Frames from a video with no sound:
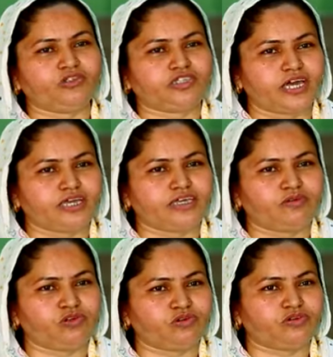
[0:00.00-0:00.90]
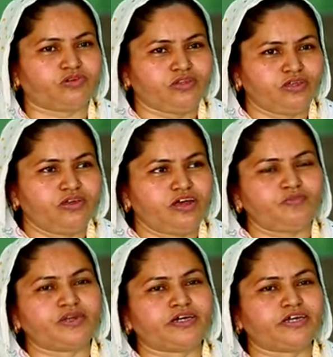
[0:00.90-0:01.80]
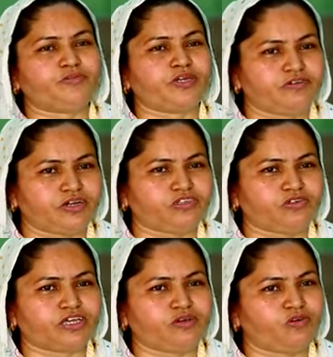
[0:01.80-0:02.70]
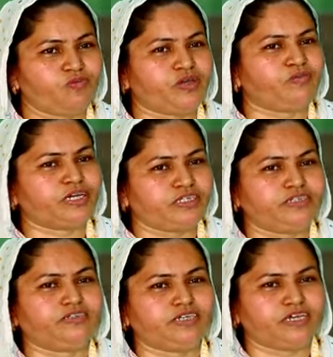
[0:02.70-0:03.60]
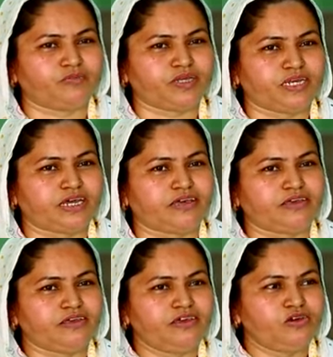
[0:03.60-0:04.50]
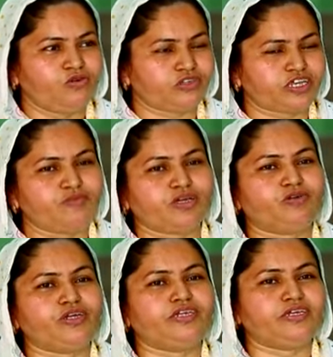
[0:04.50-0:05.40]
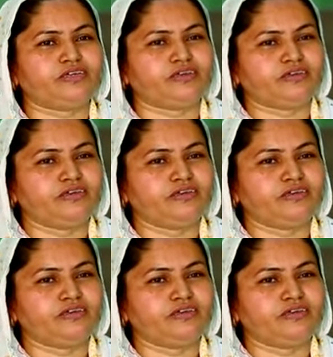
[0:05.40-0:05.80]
दूर से आई है हम लोग अपना घर परिवार छोड़ के वो भी हमारी जैसी एक महिला है उसका भी कोई नहीं है